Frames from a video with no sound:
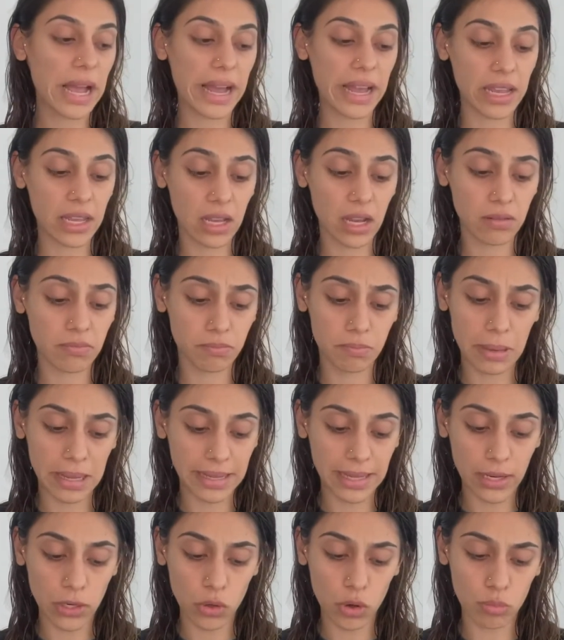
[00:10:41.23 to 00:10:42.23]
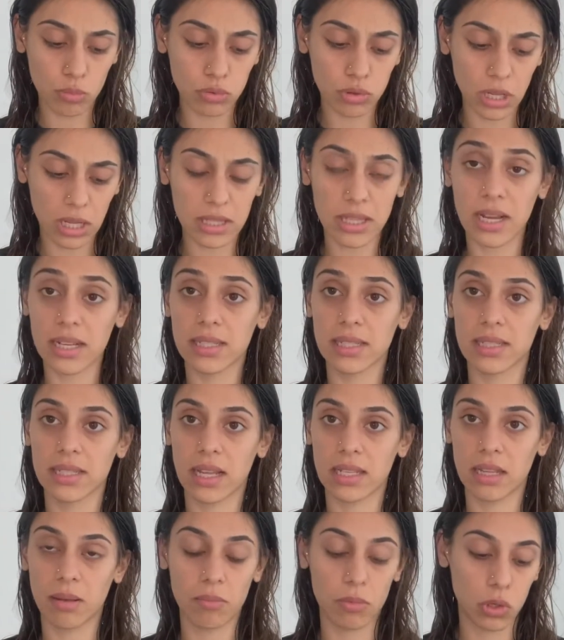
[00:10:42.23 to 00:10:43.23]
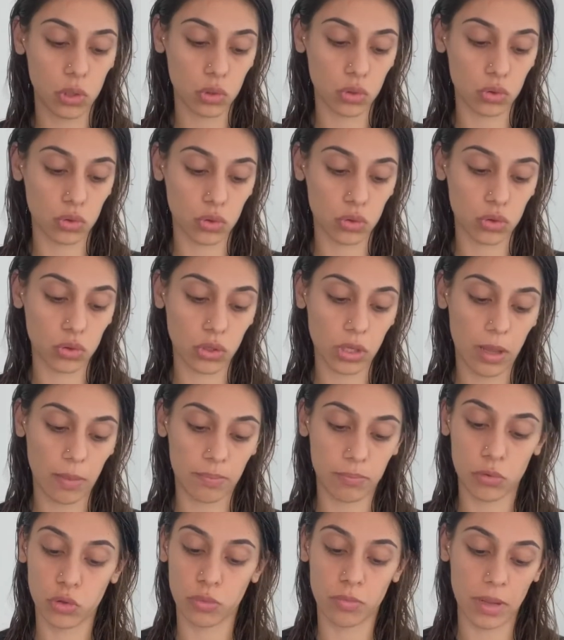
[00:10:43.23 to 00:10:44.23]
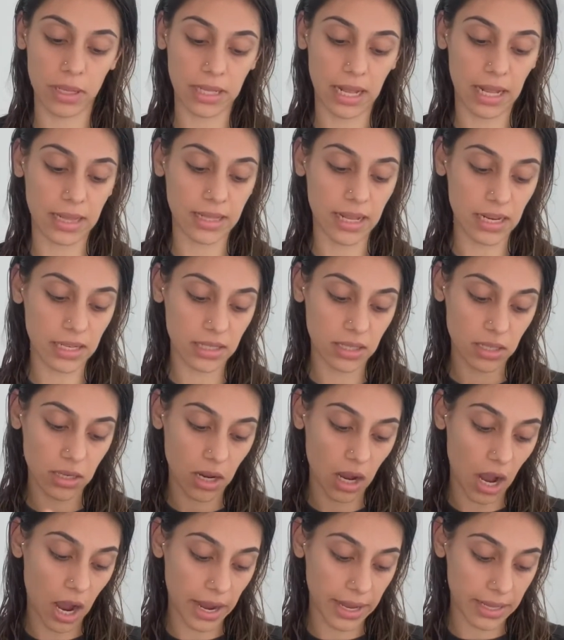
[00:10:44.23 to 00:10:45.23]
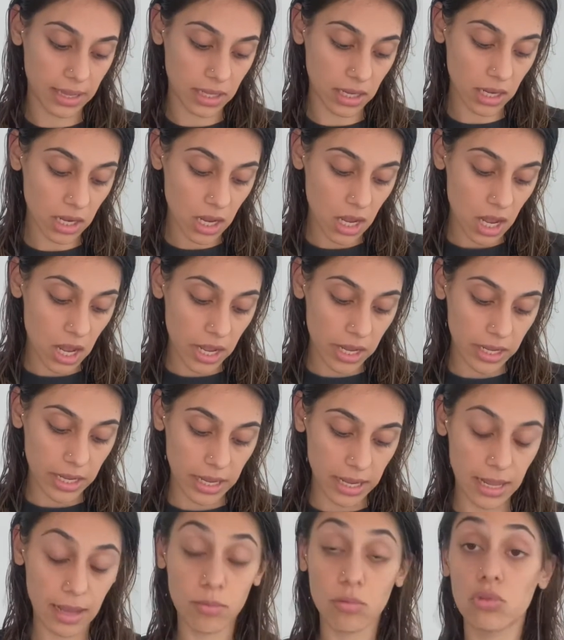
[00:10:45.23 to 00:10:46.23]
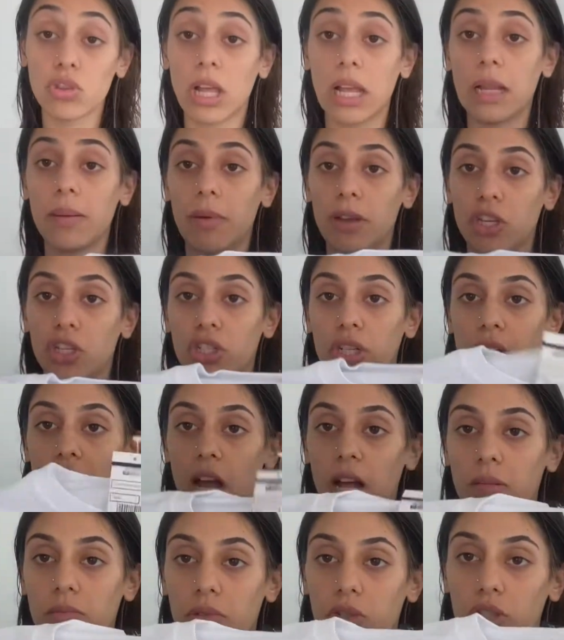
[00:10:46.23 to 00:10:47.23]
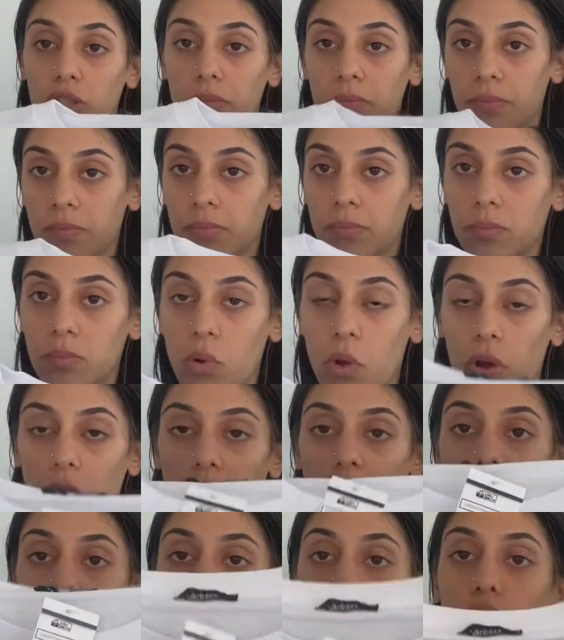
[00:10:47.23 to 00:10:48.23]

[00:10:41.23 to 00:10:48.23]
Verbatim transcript: E, bedeni yok. Bunlar Dax'ın zaten biliyorsunuz hep bütün bedenler aynı. E, bunu da 55 liraya almışım böyle.